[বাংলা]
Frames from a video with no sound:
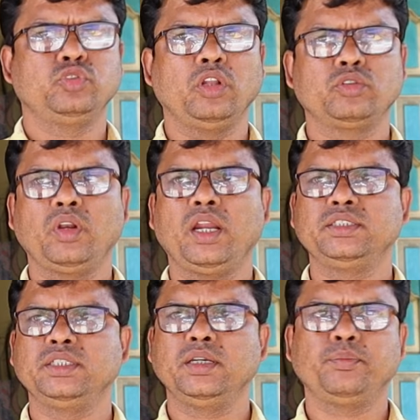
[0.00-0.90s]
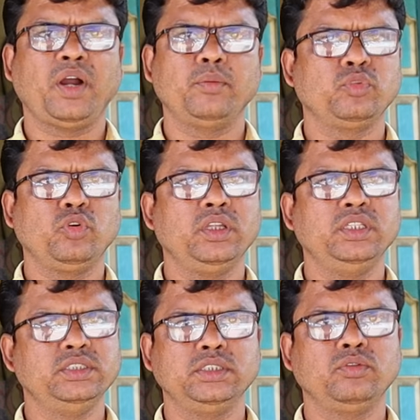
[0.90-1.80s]
জল তোলার যে পাম্পগুলো
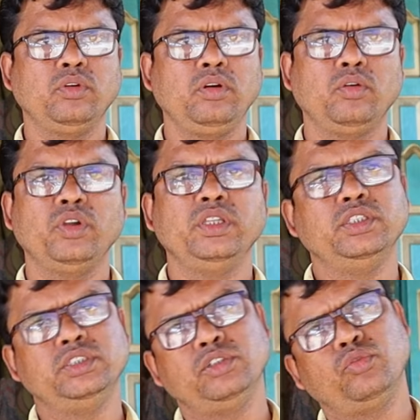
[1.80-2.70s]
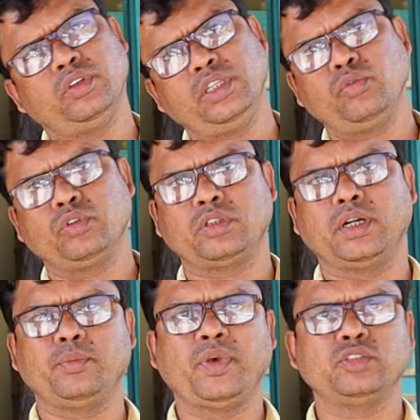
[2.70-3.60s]
ইঞ্জিনগুলো ওই ইঞ্জিনগুলো দিয়ে করতে
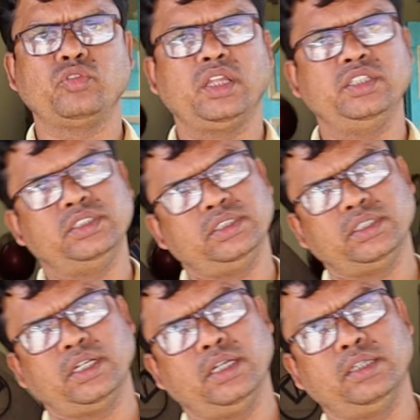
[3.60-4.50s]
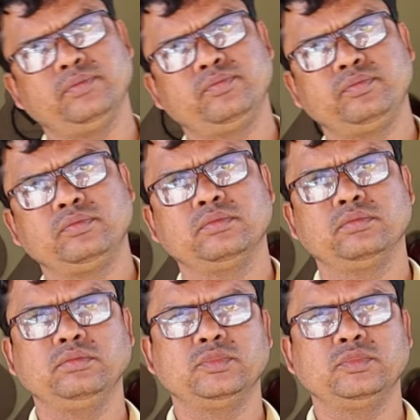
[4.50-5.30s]
পারে পাঁচ ঘোড়া ইঞ্জিন হ্যাঁ আচ্ছা আচ্ছা